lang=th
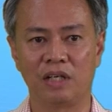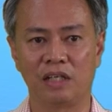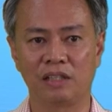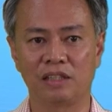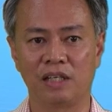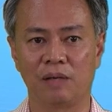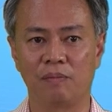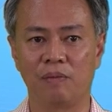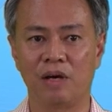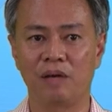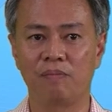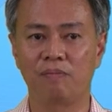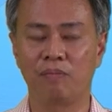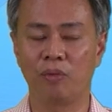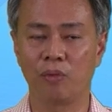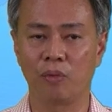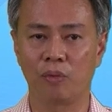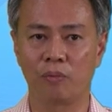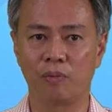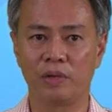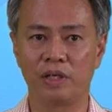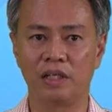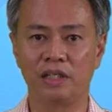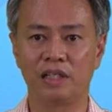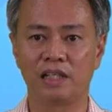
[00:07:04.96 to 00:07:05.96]
บยังสามารถปลู
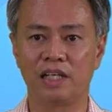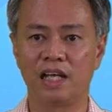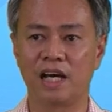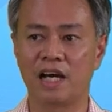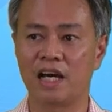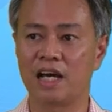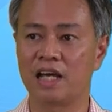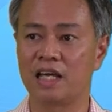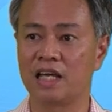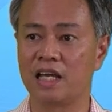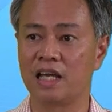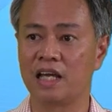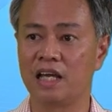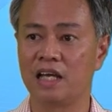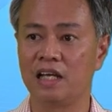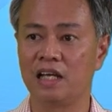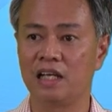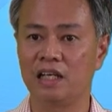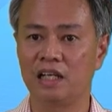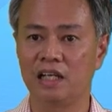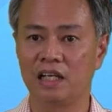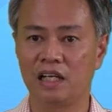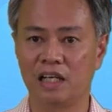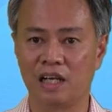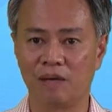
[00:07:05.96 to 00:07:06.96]
กพืชได้
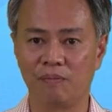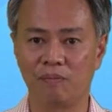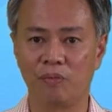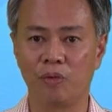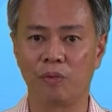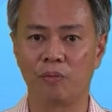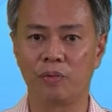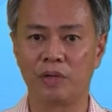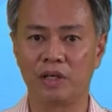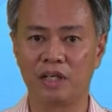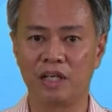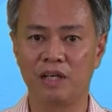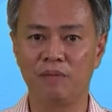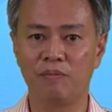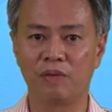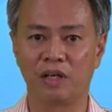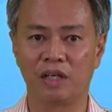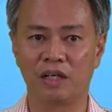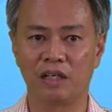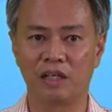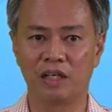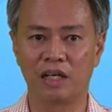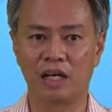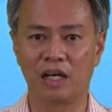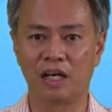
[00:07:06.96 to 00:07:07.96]
นะครับปลูกพืชได้เหมื
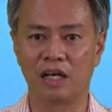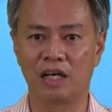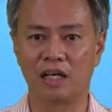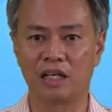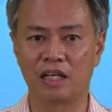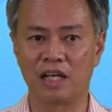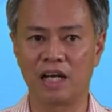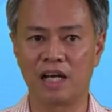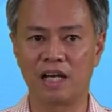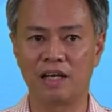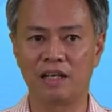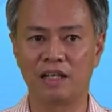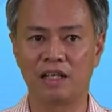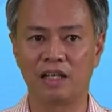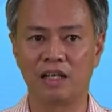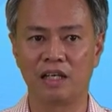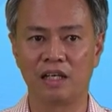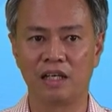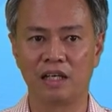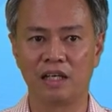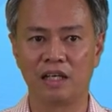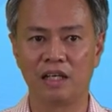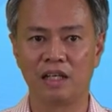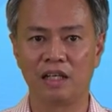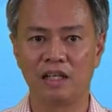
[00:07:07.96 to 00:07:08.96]
อนอได้
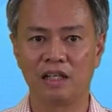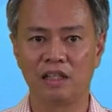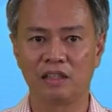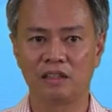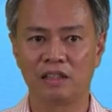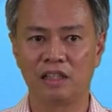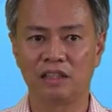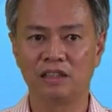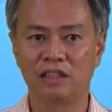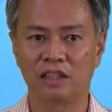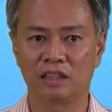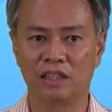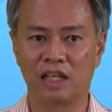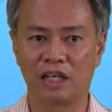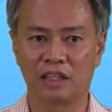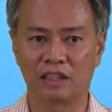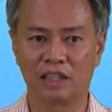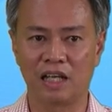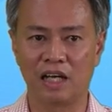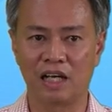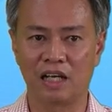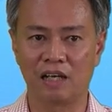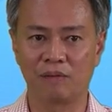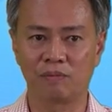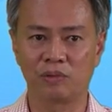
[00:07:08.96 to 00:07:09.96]
ซึ่งจะแตก
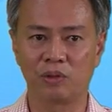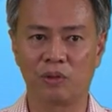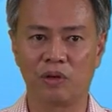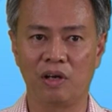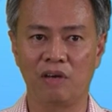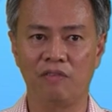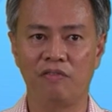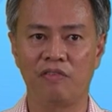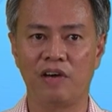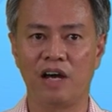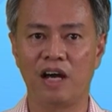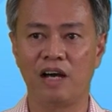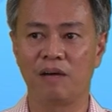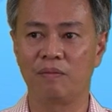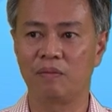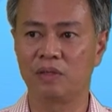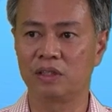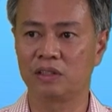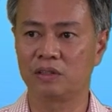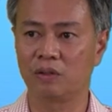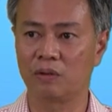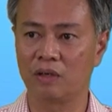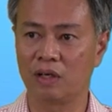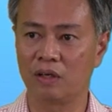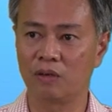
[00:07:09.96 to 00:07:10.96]
ต่างกับโซลาฟาร์มห
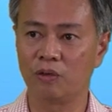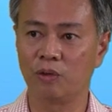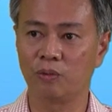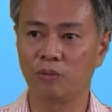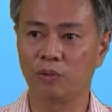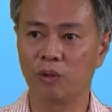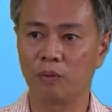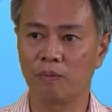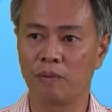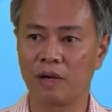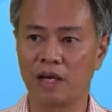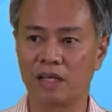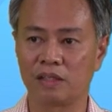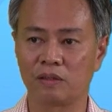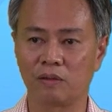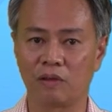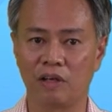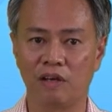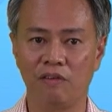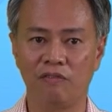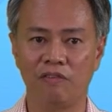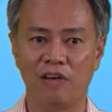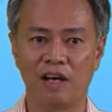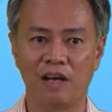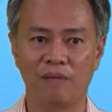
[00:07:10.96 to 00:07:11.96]
รือโซลารูปทั่วไปโซ
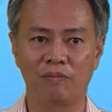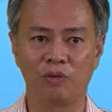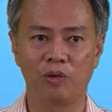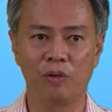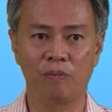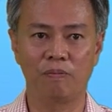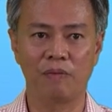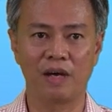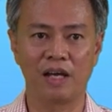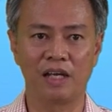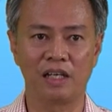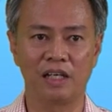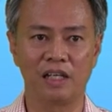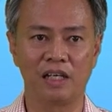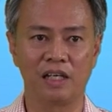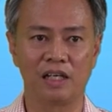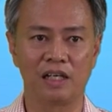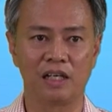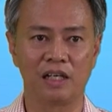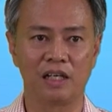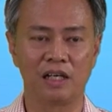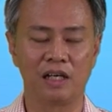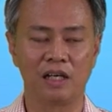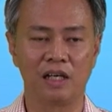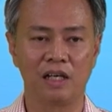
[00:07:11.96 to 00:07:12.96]
ลาฟาร์มทั่วไปเนี่ย
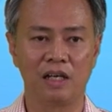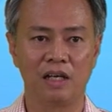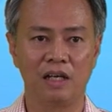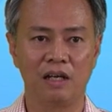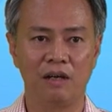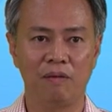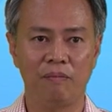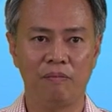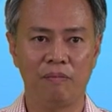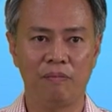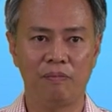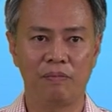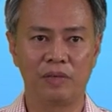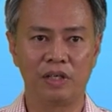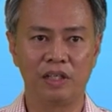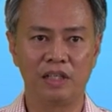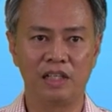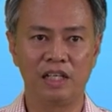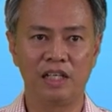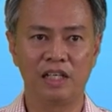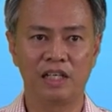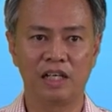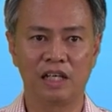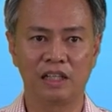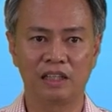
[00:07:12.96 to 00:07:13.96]
พื้น
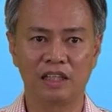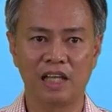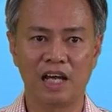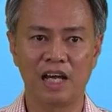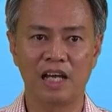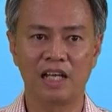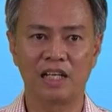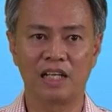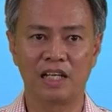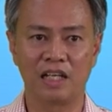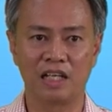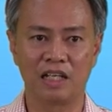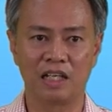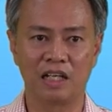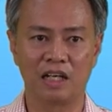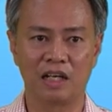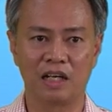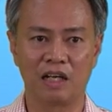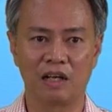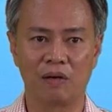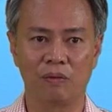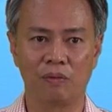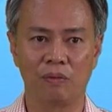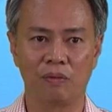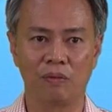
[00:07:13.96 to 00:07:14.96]
ที่ข้างใต้เนี่ย
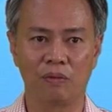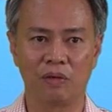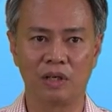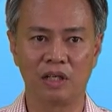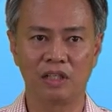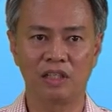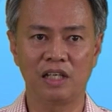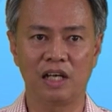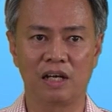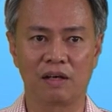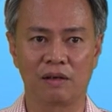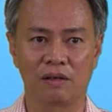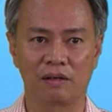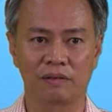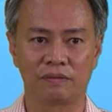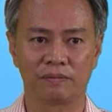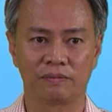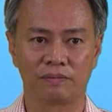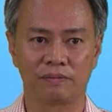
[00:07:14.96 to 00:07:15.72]
เราเนื่องจาก